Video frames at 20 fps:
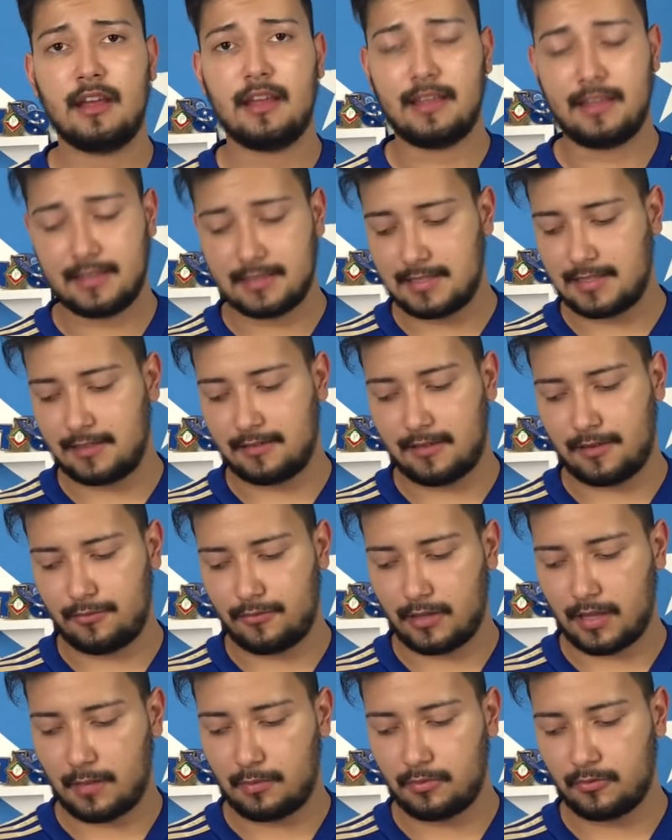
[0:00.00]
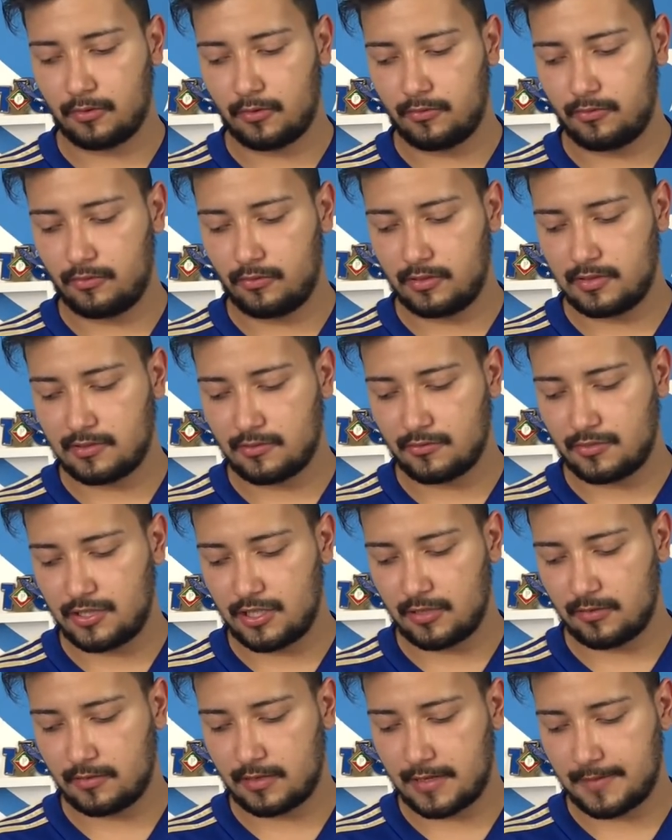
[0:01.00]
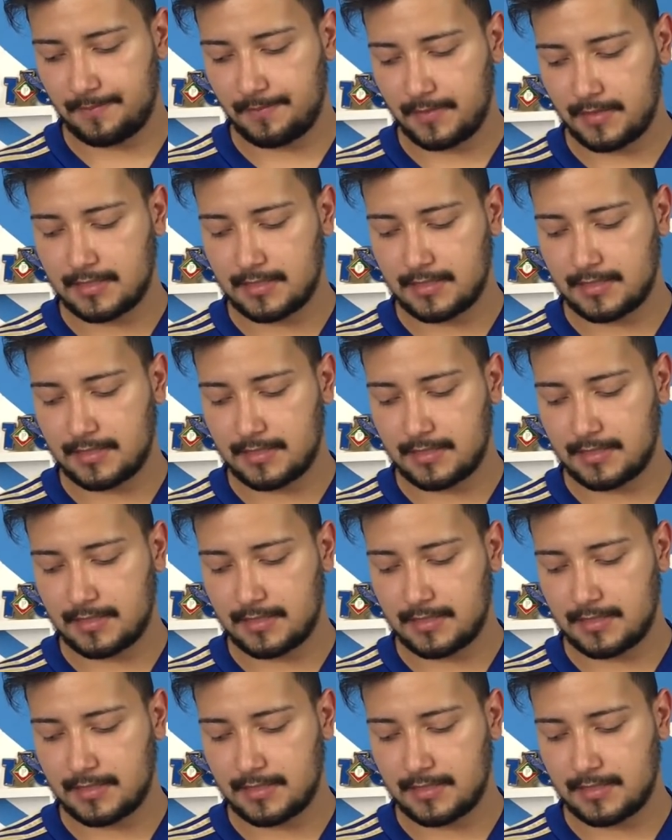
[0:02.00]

E assim, ele foi lá para o Novo Horizontino, né?